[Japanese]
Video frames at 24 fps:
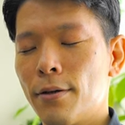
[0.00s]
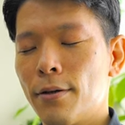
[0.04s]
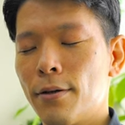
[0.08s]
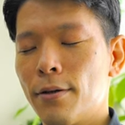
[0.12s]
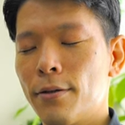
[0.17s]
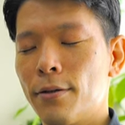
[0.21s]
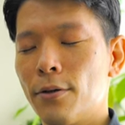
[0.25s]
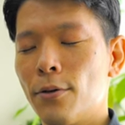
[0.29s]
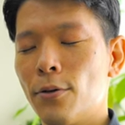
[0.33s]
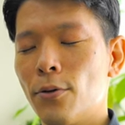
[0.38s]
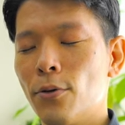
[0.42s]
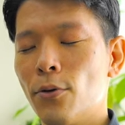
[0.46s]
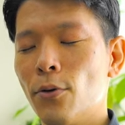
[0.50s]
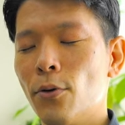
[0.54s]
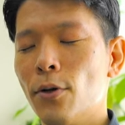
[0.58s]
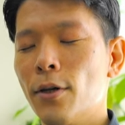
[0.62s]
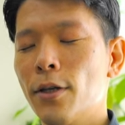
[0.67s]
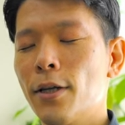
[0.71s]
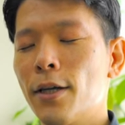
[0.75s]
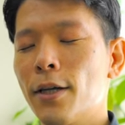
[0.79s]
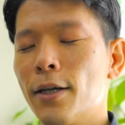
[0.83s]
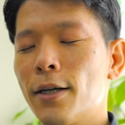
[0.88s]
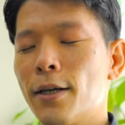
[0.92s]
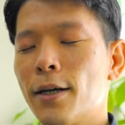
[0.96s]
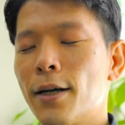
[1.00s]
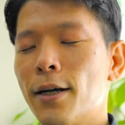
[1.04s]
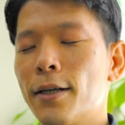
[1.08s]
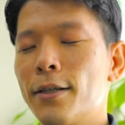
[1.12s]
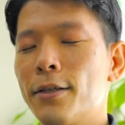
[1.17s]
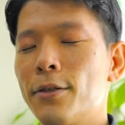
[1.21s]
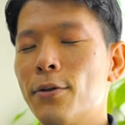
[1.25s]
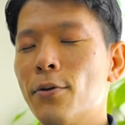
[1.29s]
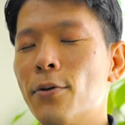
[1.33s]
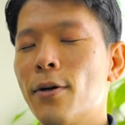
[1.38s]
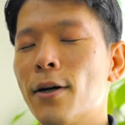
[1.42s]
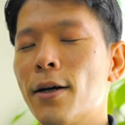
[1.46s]
その時に
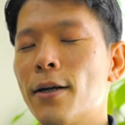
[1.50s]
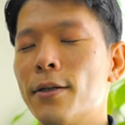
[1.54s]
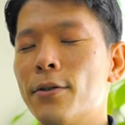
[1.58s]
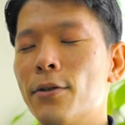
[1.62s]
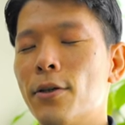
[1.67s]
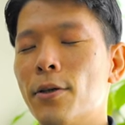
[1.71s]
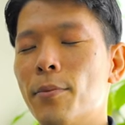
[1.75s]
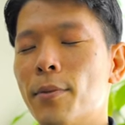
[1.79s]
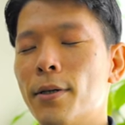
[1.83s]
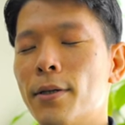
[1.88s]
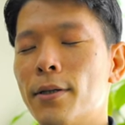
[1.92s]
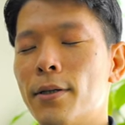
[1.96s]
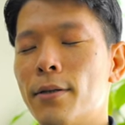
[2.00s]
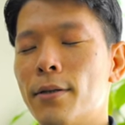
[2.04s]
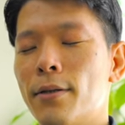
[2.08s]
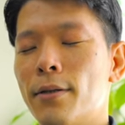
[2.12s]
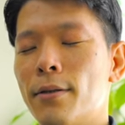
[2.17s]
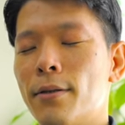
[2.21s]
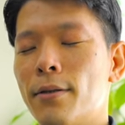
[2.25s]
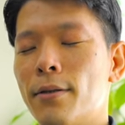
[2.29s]
数を数えます。